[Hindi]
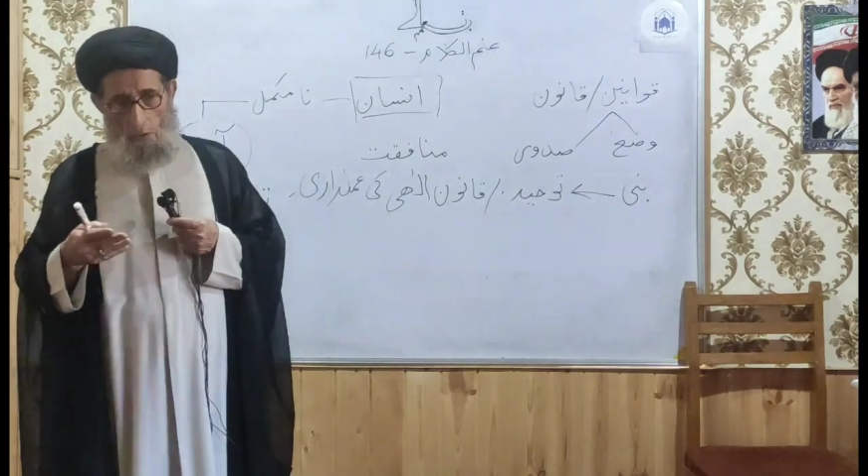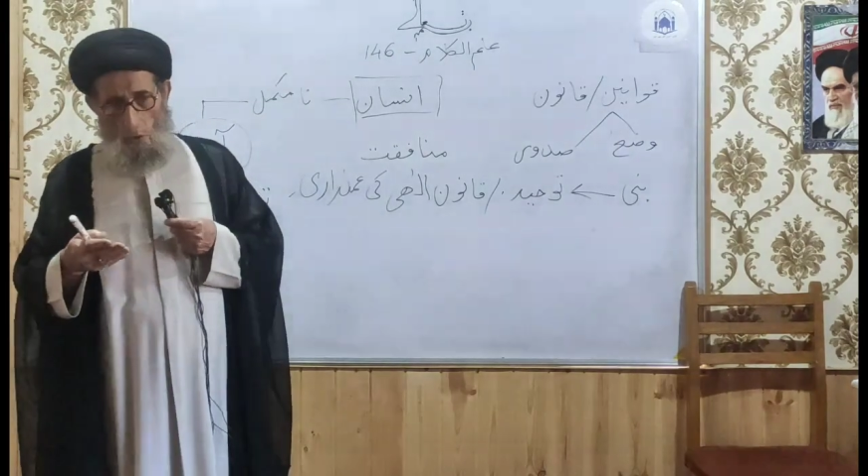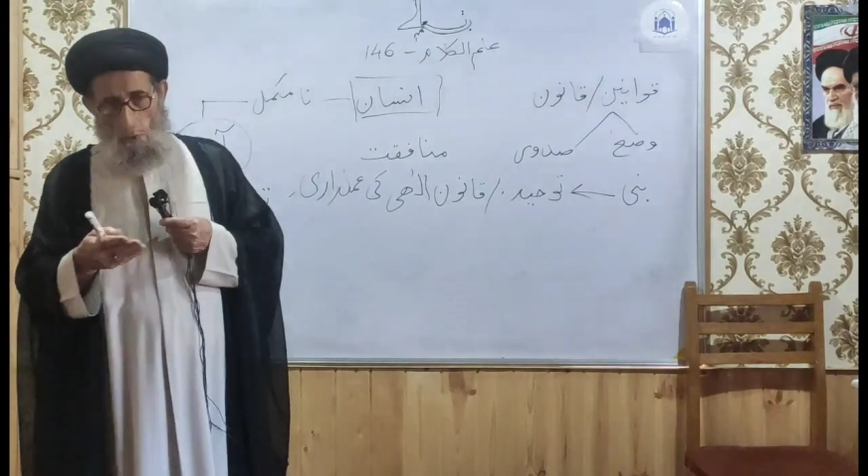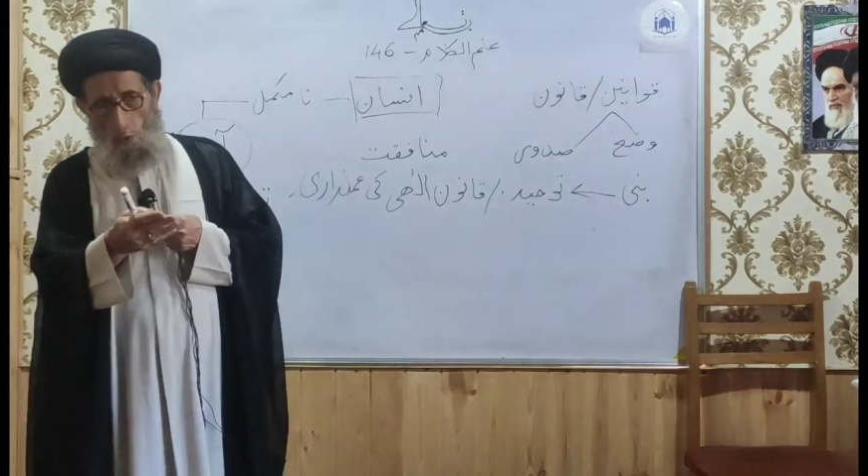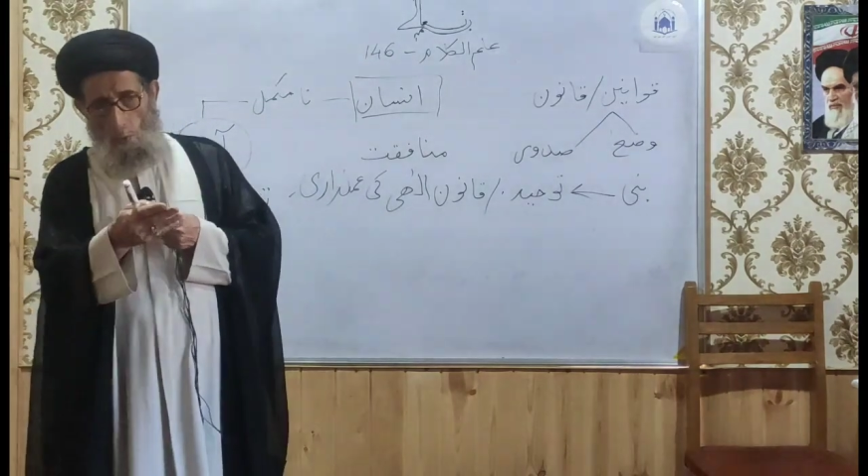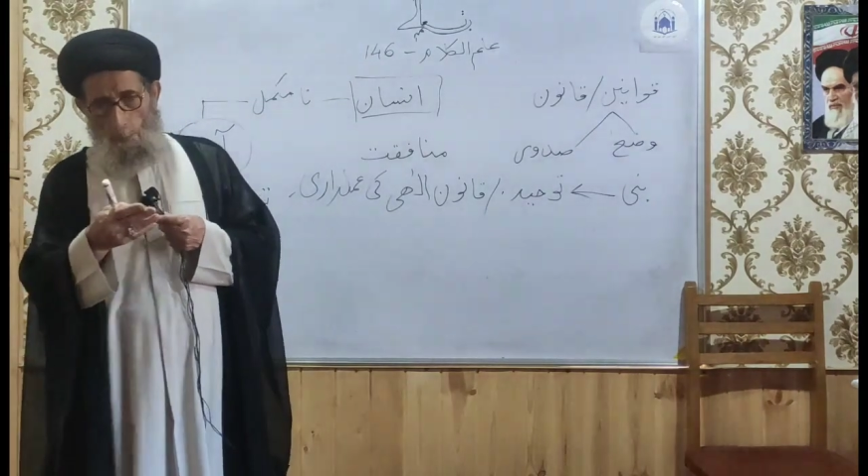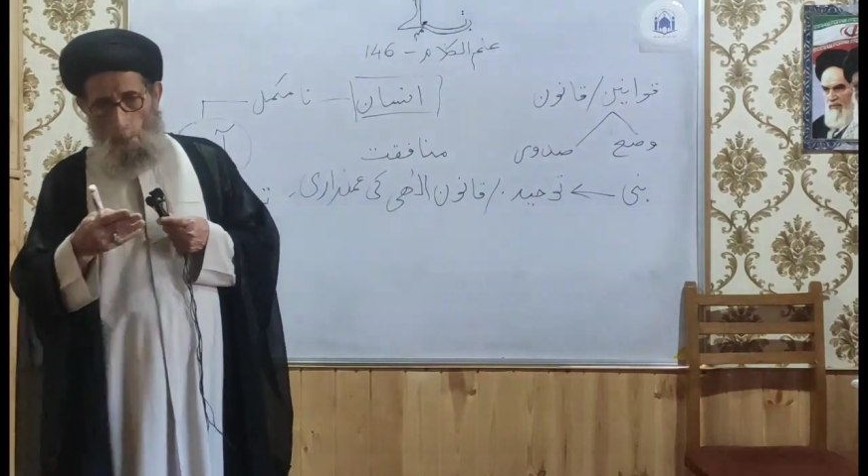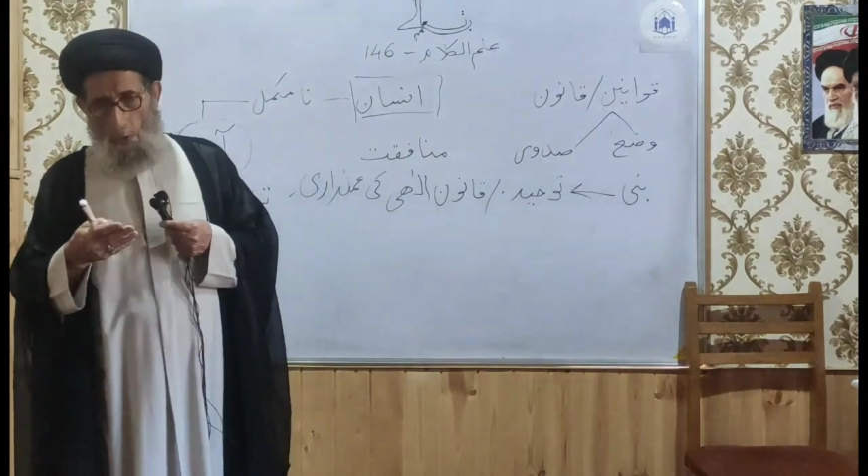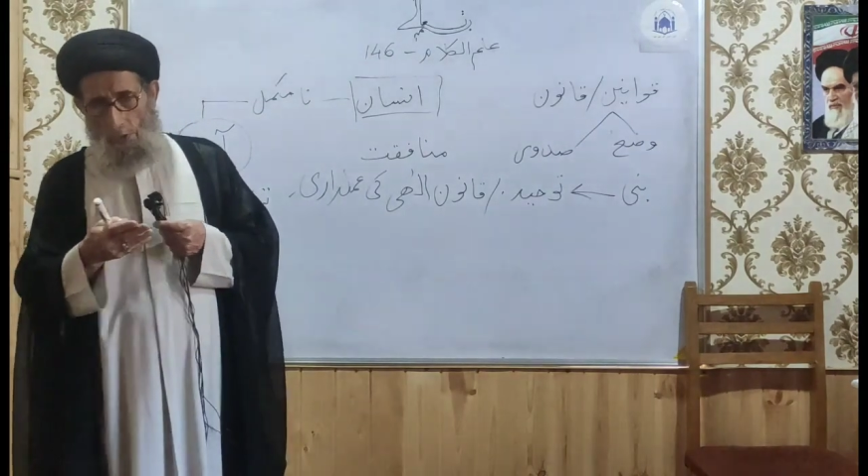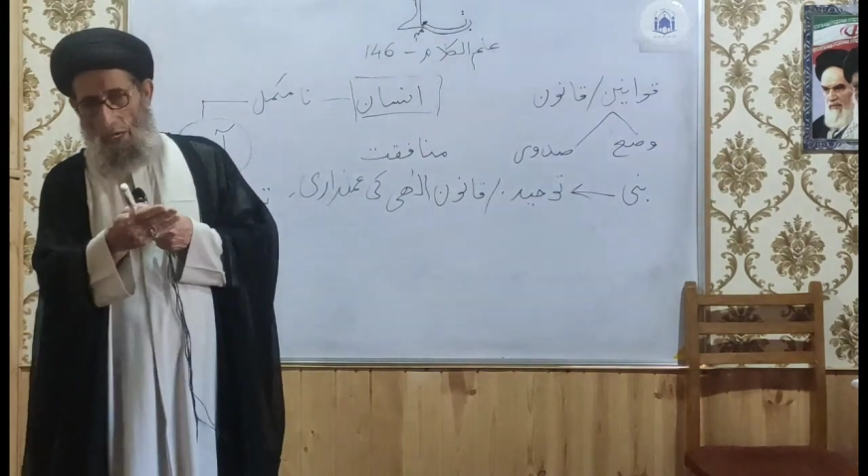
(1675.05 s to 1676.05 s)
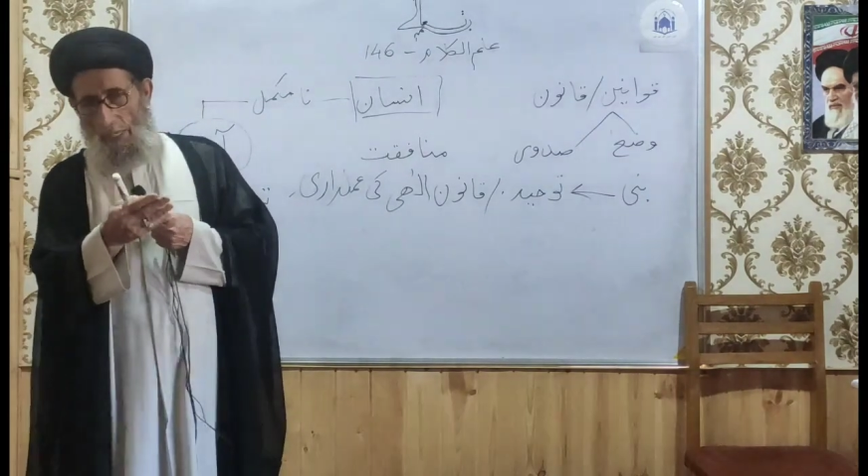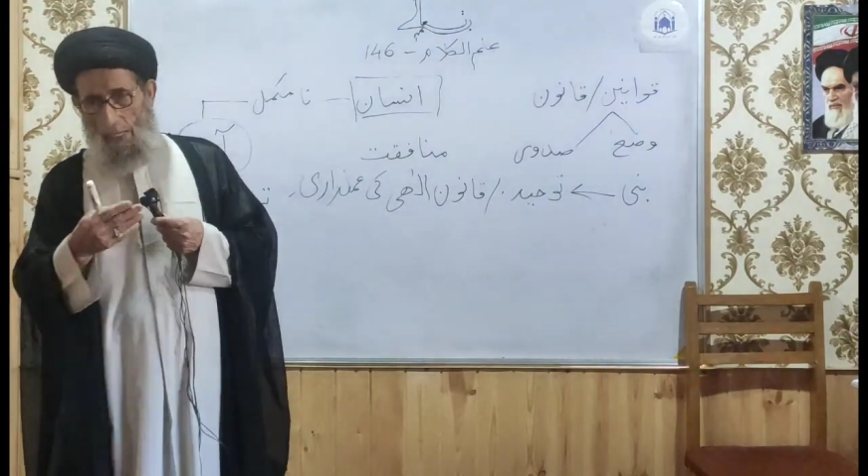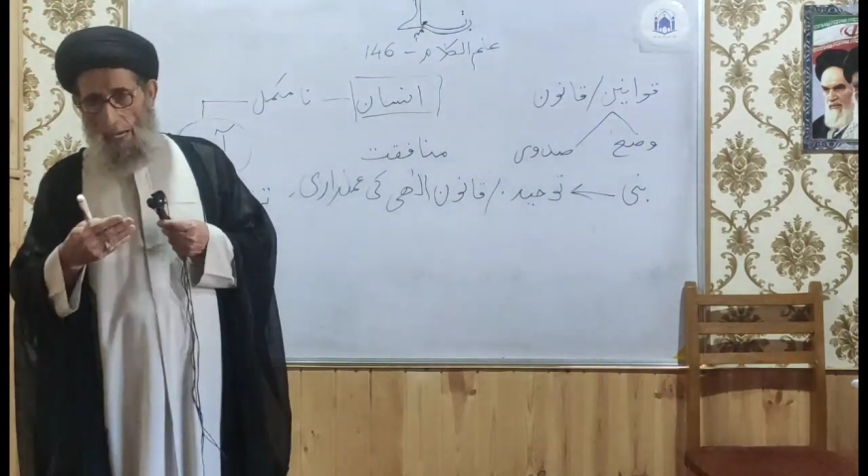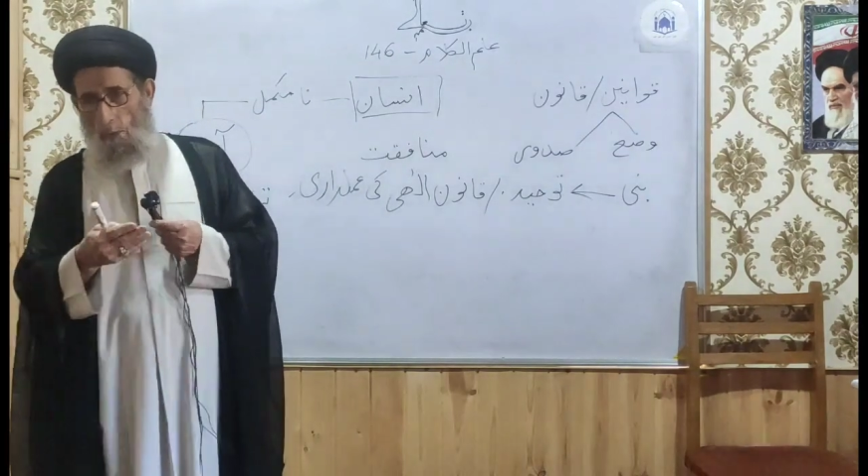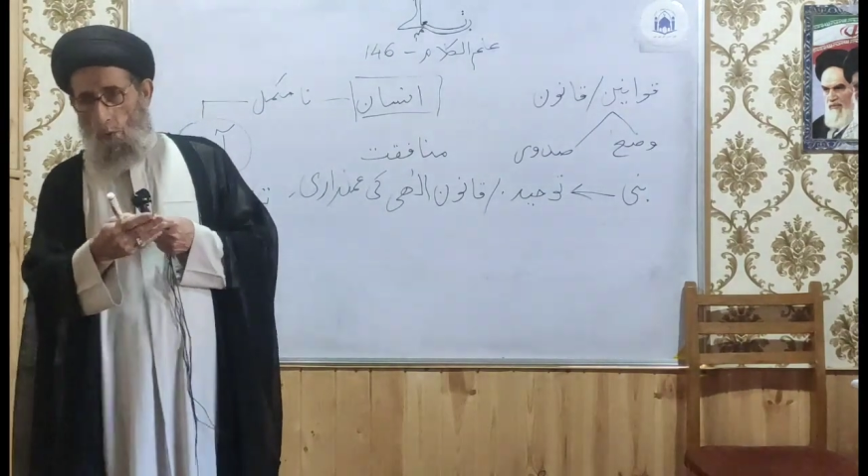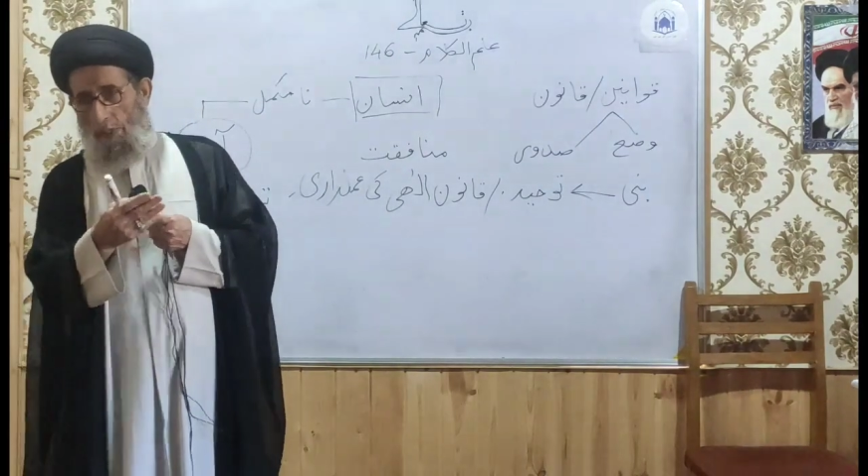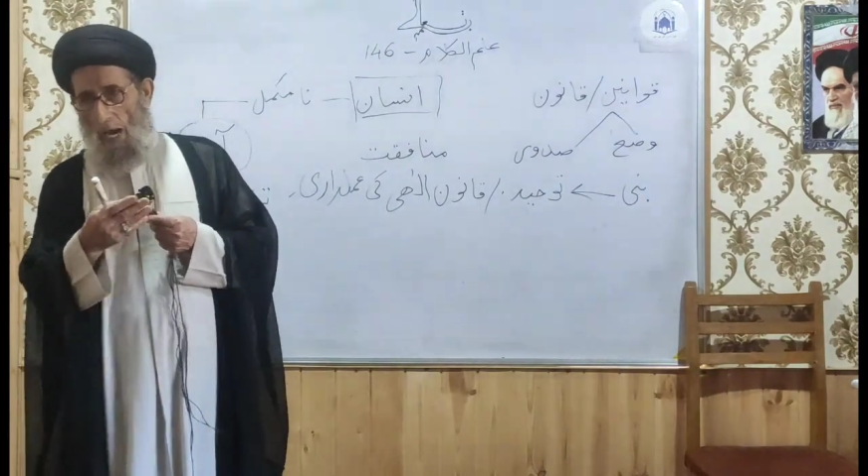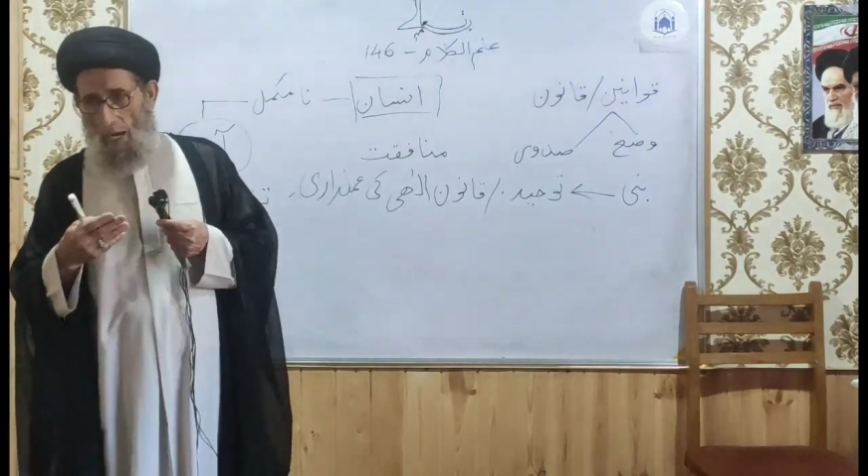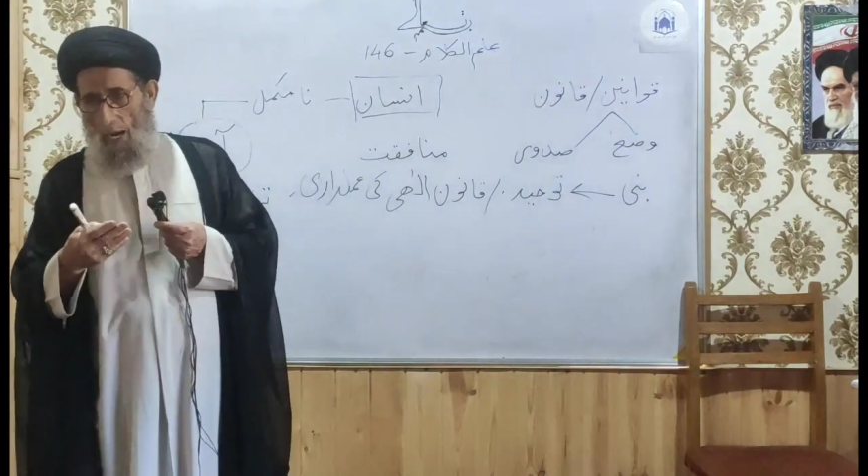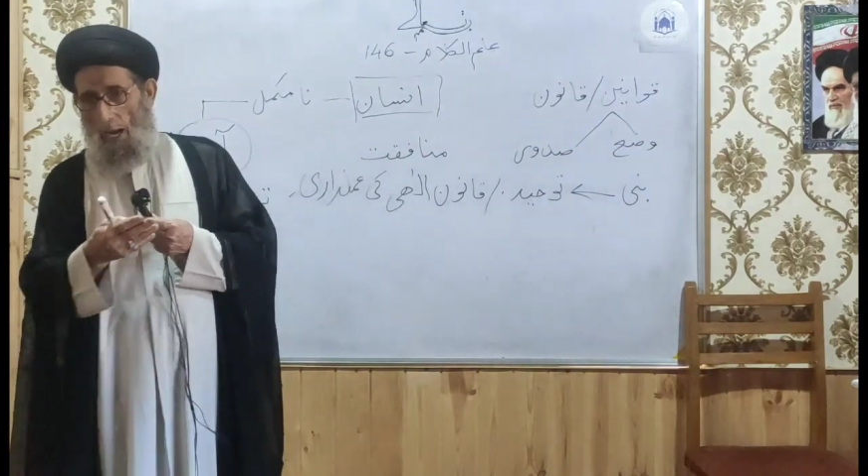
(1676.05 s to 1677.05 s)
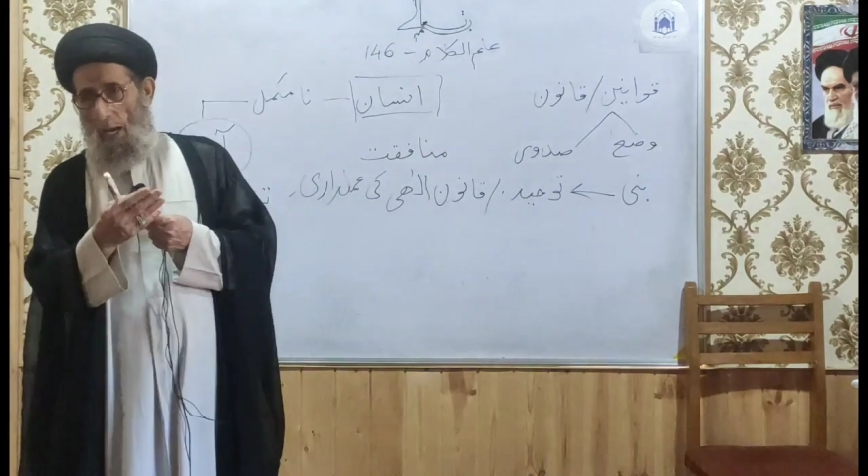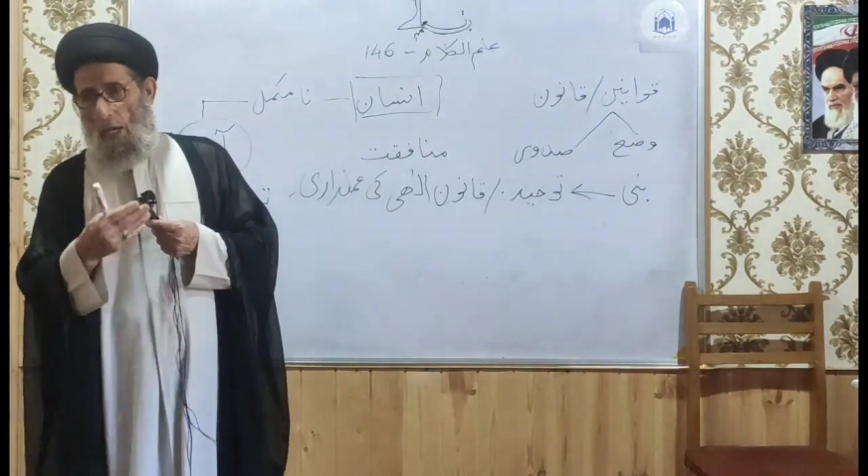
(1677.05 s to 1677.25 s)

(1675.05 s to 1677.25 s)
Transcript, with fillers: तो वो पहुंच जाता है वो धागा